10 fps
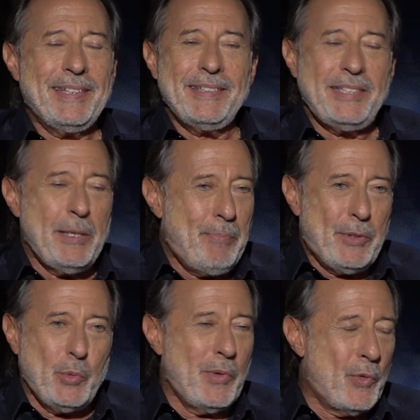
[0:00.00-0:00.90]
siempre
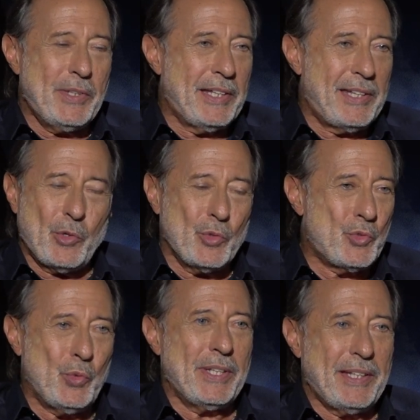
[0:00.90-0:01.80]
tuve fuentes de
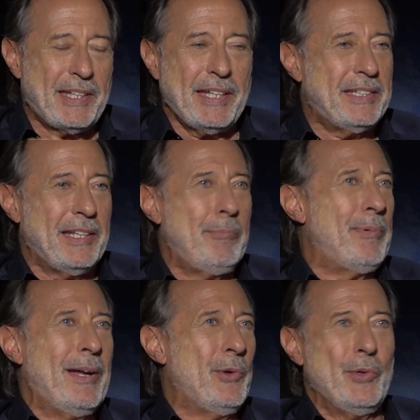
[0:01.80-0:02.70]
consultas de gente del
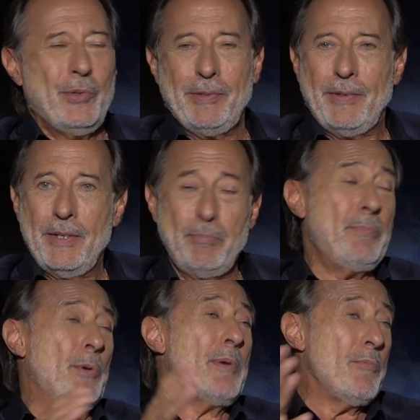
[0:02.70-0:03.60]
palo, ¿no? Mi
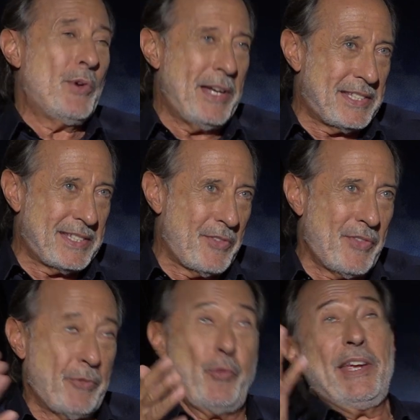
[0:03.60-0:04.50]
propia mujer es
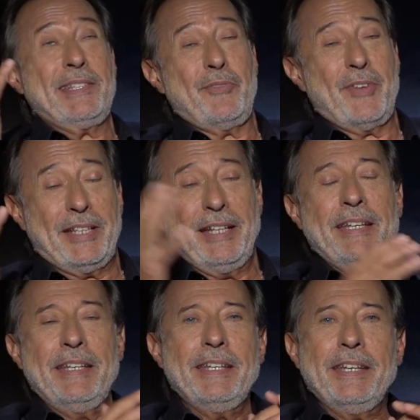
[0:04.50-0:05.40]
azafata, fue azafata,
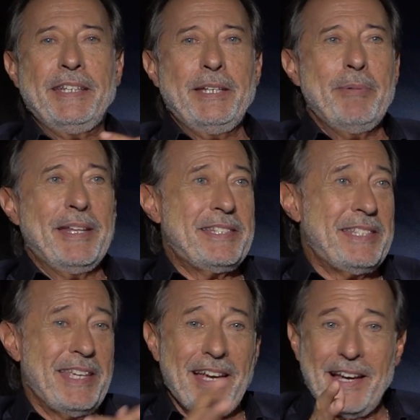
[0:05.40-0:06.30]
y me
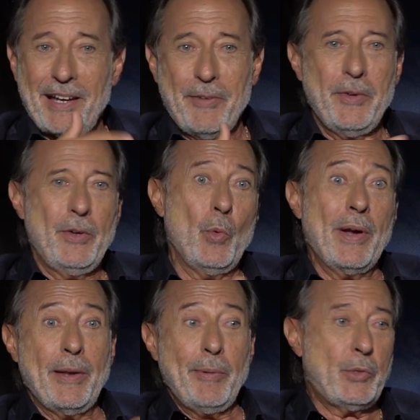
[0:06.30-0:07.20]
decía,
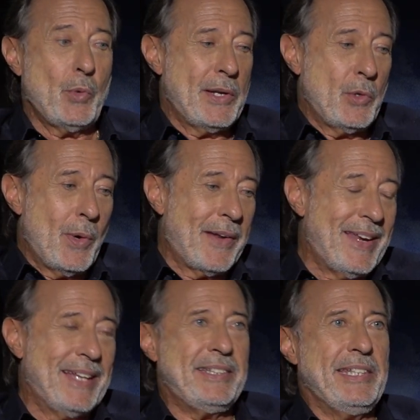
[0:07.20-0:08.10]
guarda el vestuario, guarda
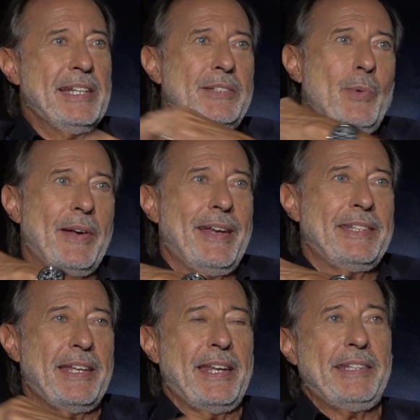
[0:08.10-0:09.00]
las tiras, guarda la
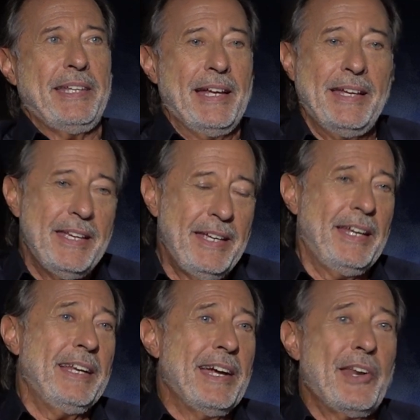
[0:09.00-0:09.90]
charretera,
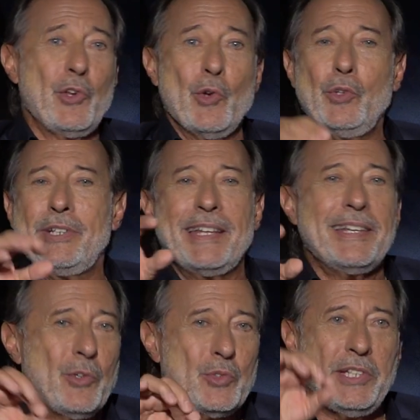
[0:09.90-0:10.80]
el carrión, cada
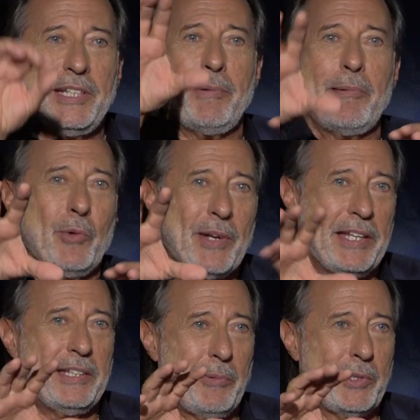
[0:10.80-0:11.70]
cosita hablaba con la
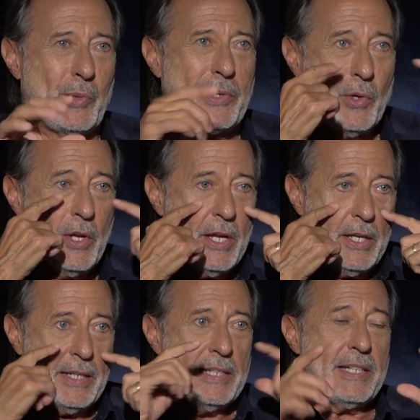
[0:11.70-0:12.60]
gente de vestuario,
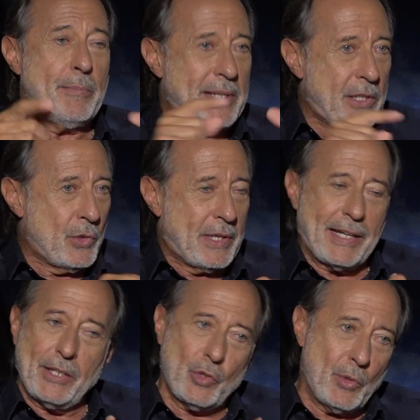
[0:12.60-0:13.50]
y le decía, me dijo que
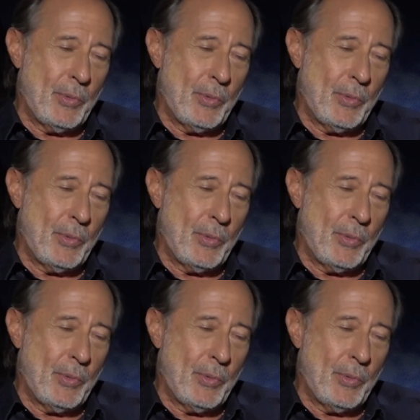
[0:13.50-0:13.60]
esto no